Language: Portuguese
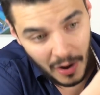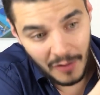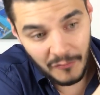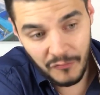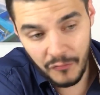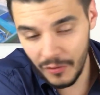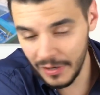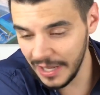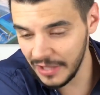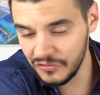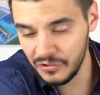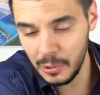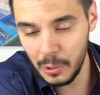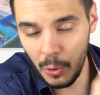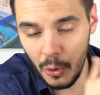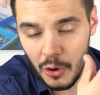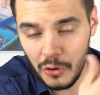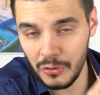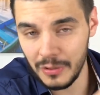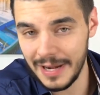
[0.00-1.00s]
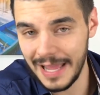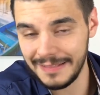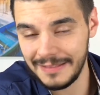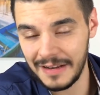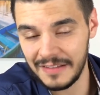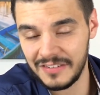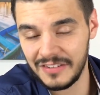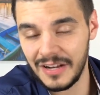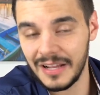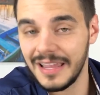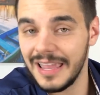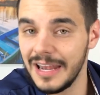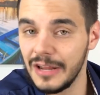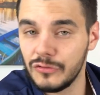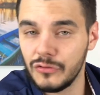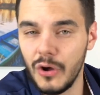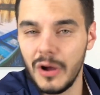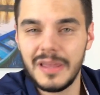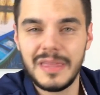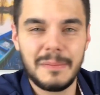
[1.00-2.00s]
folha de louro, né, trazendo aquele
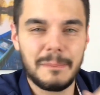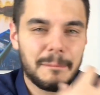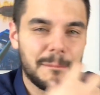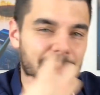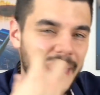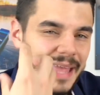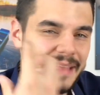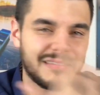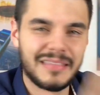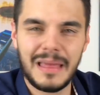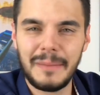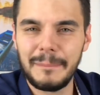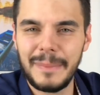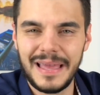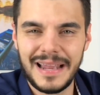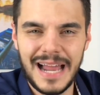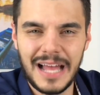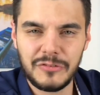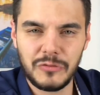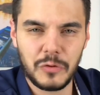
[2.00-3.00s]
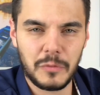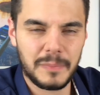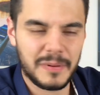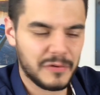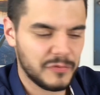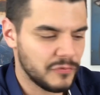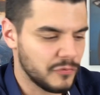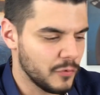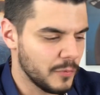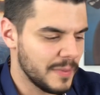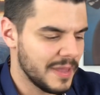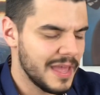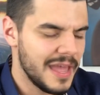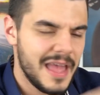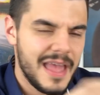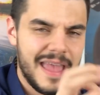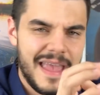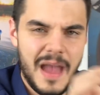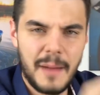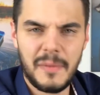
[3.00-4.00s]
toque bem temperado no perfume.
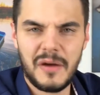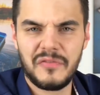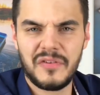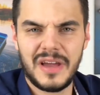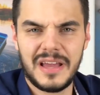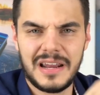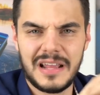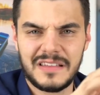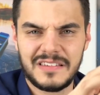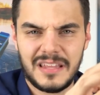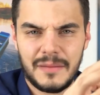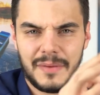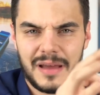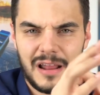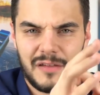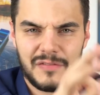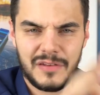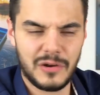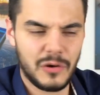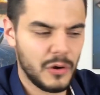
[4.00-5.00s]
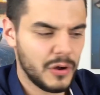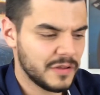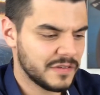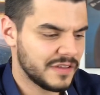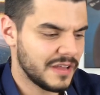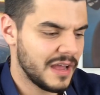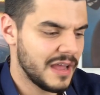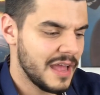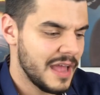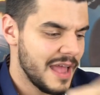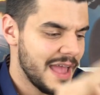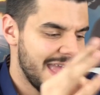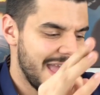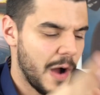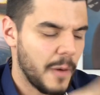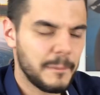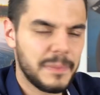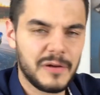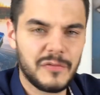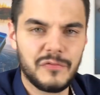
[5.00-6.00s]
É uma fragrância maravilhosa, é
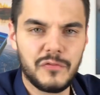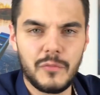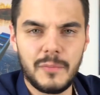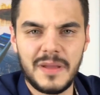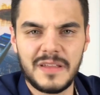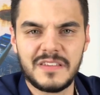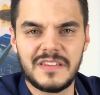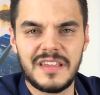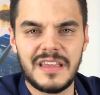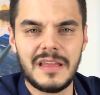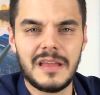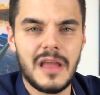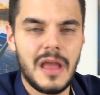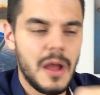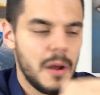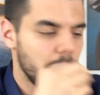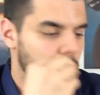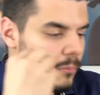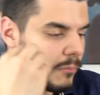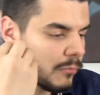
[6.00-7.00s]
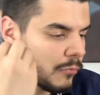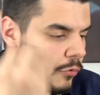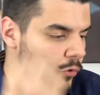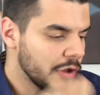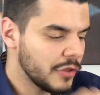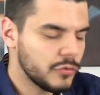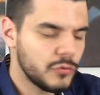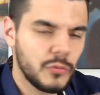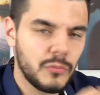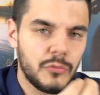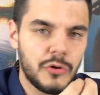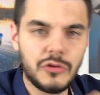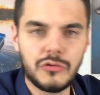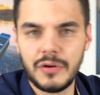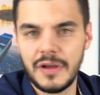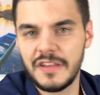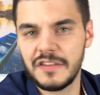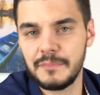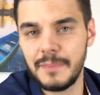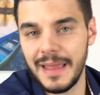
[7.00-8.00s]
um perfume assim muito, muito
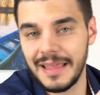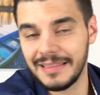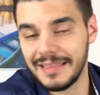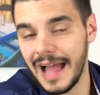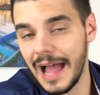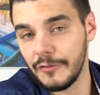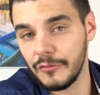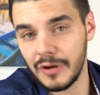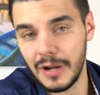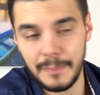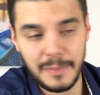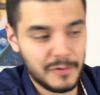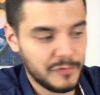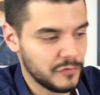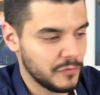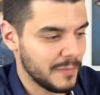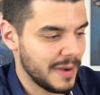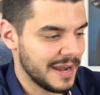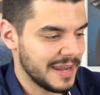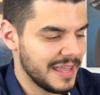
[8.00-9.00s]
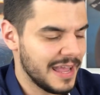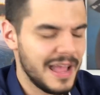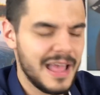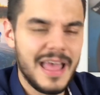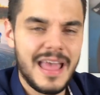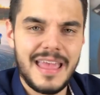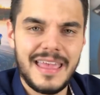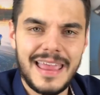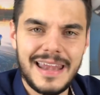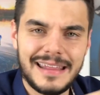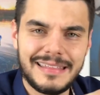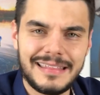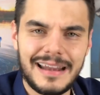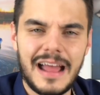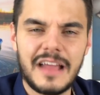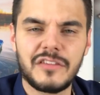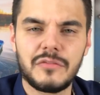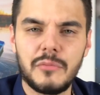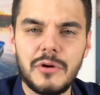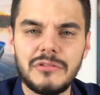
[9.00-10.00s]
respeitado na perfumaria e ele
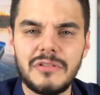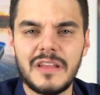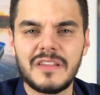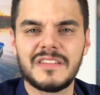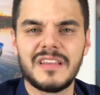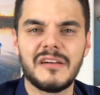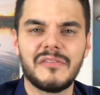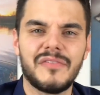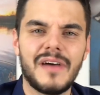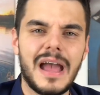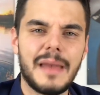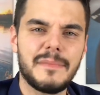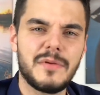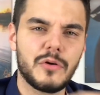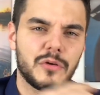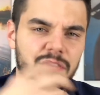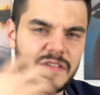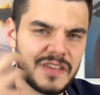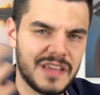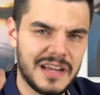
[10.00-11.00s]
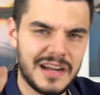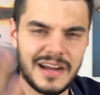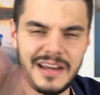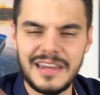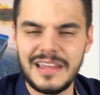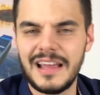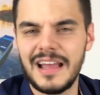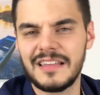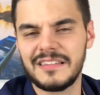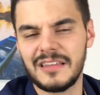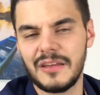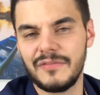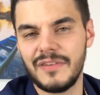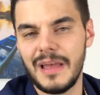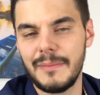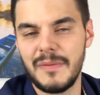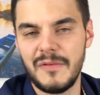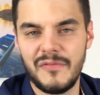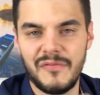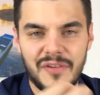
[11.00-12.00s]
traz muito essa vibe oceânica, essa
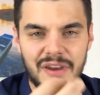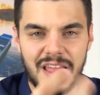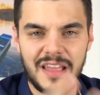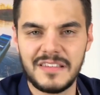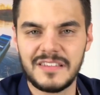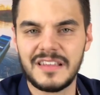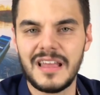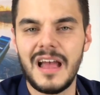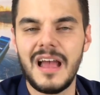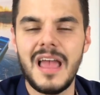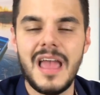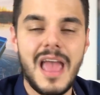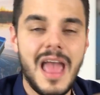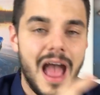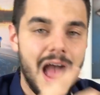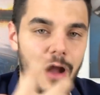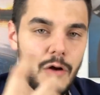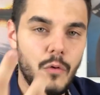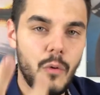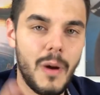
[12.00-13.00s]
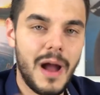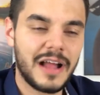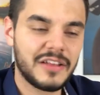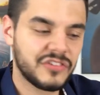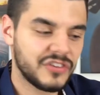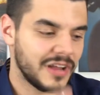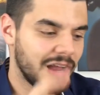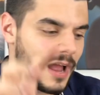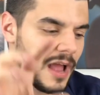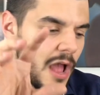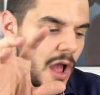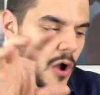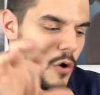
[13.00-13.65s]
vibe fresca, aquática,